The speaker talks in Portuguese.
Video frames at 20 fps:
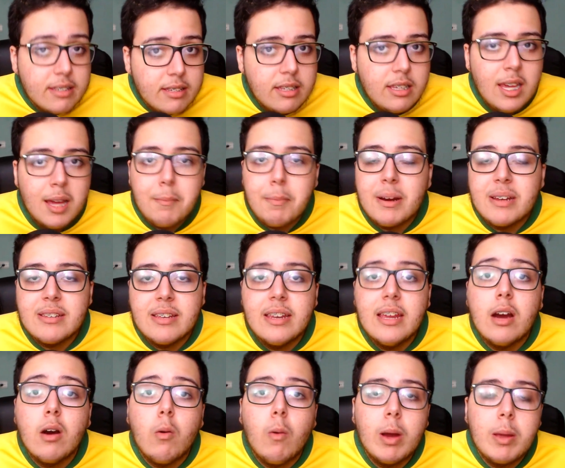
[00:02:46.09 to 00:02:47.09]
Sim, a
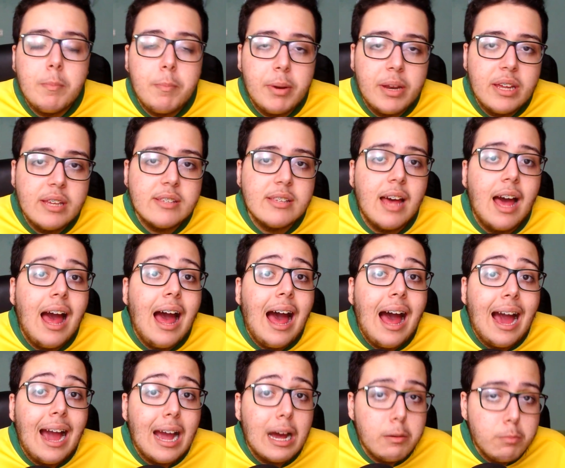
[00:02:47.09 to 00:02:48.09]
parceria com a empresa
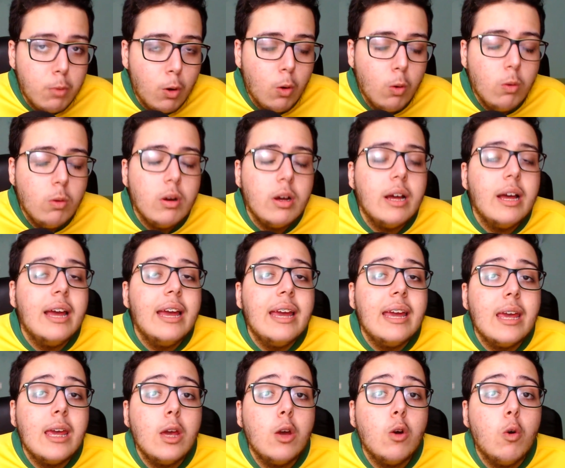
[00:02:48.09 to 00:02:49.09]
acabou
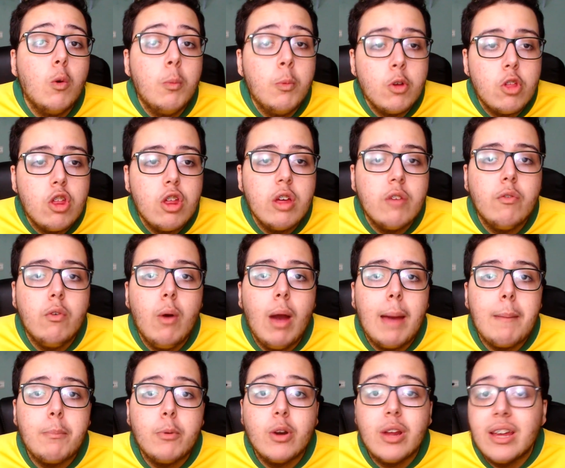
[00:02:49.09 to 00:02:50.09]
e o motivo
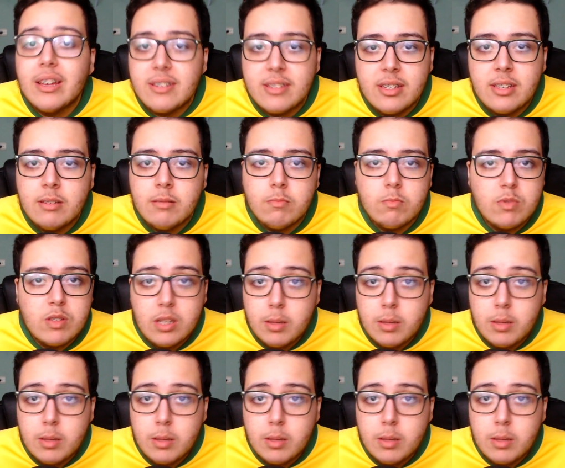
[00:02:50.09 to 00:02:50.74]
é porque sim.